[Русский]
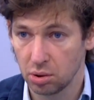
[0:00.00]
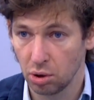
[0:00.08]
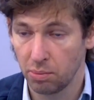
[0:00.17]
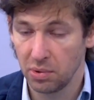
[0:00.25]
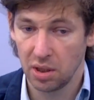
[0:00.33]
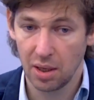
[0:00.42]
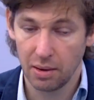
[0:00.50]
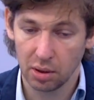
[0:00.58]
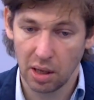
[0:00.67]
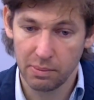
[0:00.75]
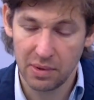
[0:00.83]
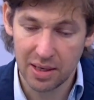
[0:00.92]
что не,
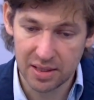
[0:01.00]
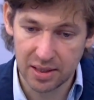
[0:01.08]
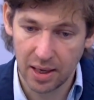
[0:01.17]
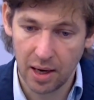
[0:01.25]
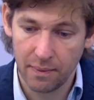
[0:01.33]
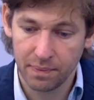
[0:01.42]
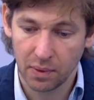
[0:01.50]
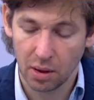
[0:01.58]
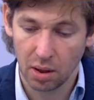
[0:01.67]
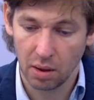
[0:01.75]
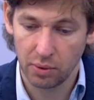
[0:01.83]
нам нельзя э,